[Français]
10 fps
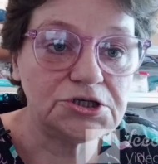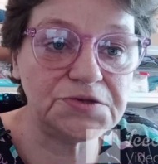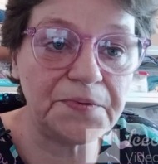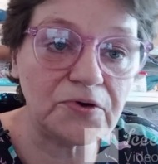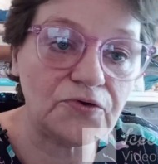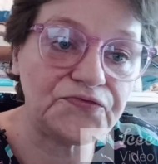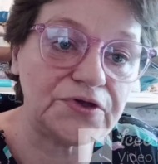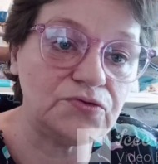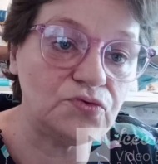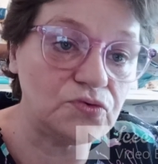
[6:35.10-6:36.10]
j'ai pas encore
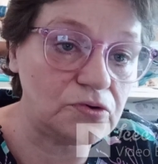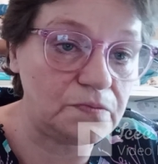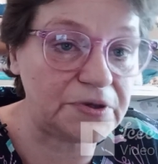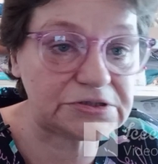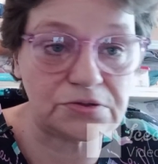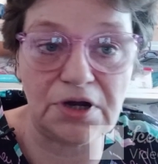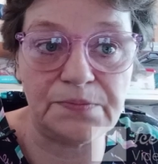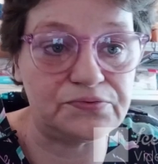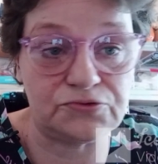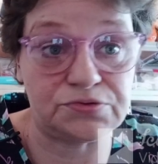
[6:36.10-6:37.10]
fait de haul parce que
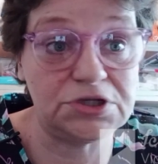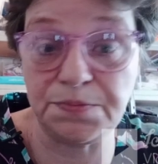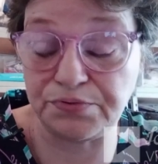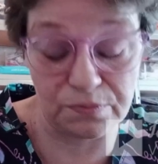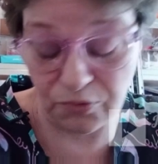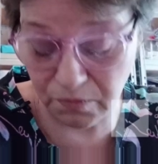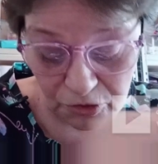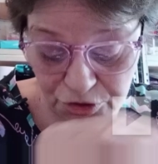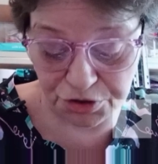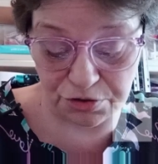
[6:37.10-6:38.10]
là, je vous dis, pour le
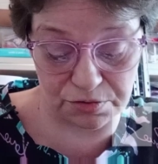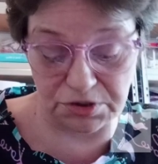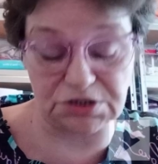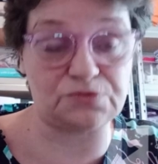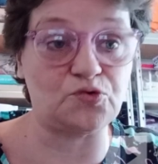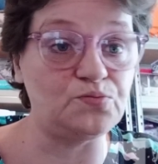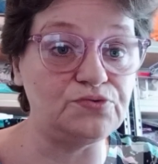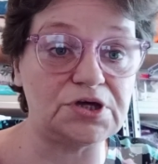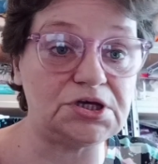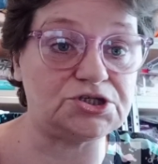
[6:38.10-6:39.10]
moment, je suis sur
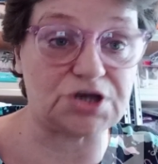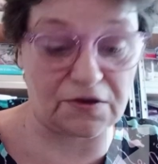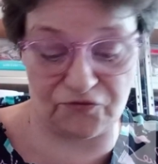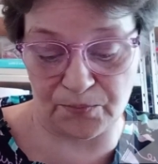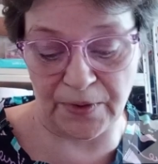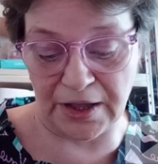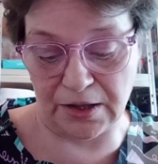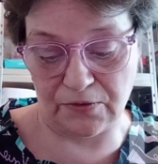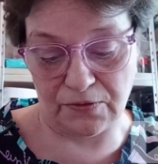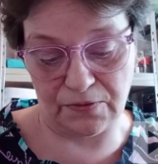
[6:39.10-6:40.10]
surbookée et j'arrive
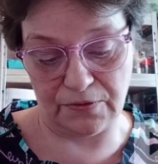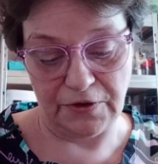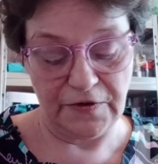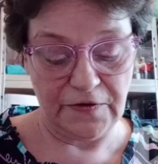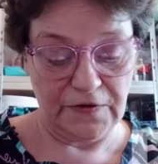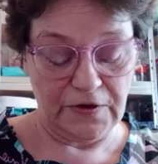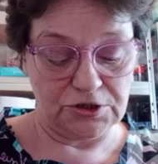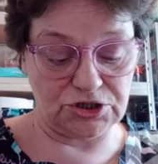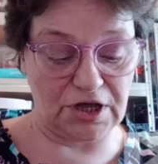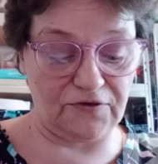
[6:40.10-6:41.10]
pas
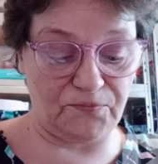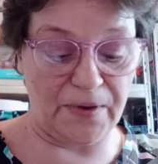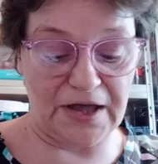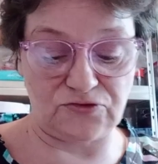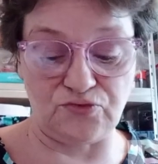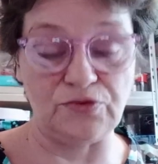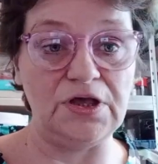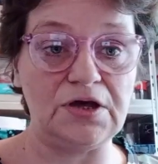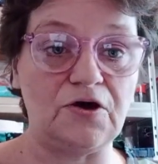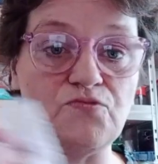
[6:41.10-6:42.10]
j'arrive pas à
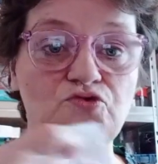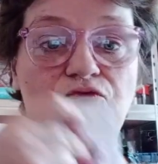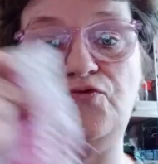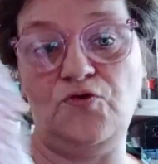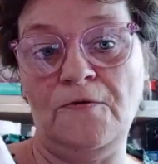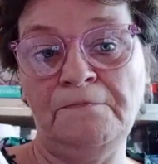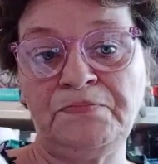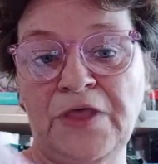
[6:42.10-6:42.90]
tourner comme je veux.